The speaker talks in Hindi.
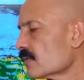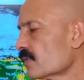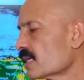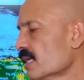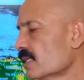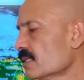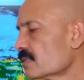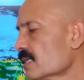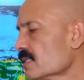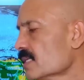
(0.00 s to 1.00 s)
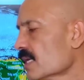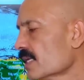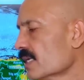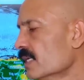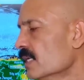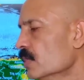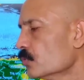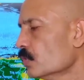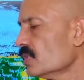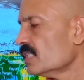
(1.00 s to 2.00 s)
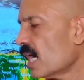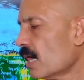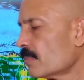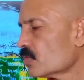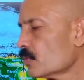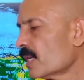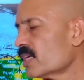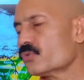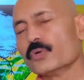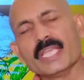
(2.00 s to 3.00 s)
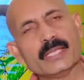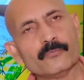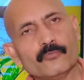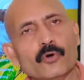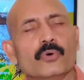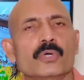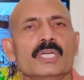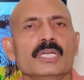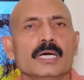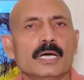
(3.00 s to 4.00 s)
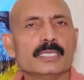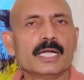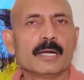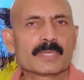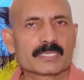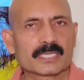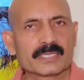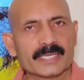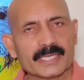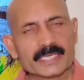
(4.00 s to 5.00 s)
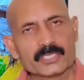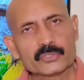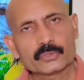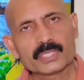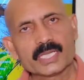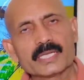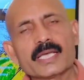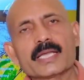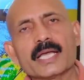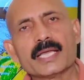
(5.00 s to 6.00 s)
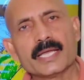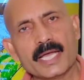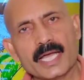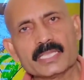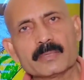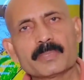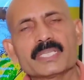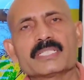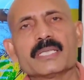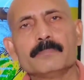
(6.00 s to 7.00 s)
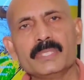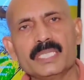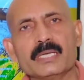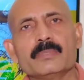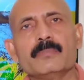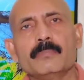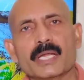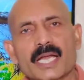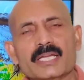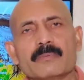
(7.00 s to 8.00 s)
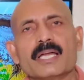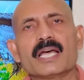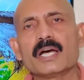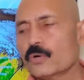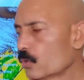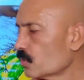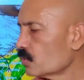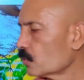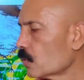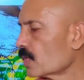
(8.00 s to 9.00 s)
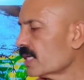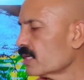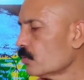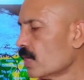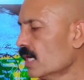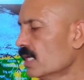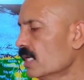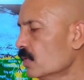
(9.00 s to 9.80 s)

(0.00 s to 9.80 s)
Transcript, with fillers: तरफ रेखा इस तरह से जा रही है तो यहाँ पर जो बारिश होगी वो आप कह सकते हैं कि जो तेलंगाना है आंध्र प्रदेश है विदर्भ मराठवाड़ा और जो कोकन एंड गोवा